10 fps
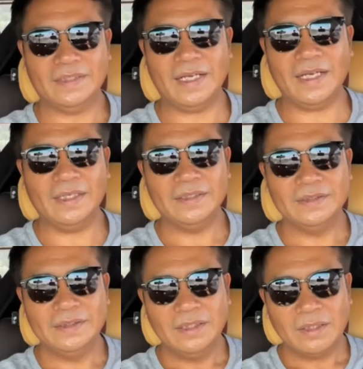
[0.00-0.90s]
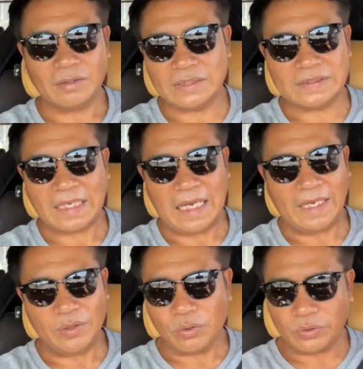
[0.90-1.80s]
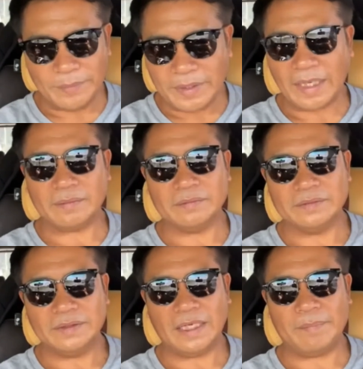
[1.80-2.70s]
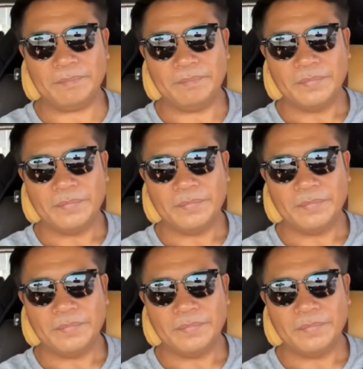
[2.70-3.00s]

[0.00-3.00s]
นะฮะก็ศึกษาไอ้โรคนี้เหมือนกัน นะครับ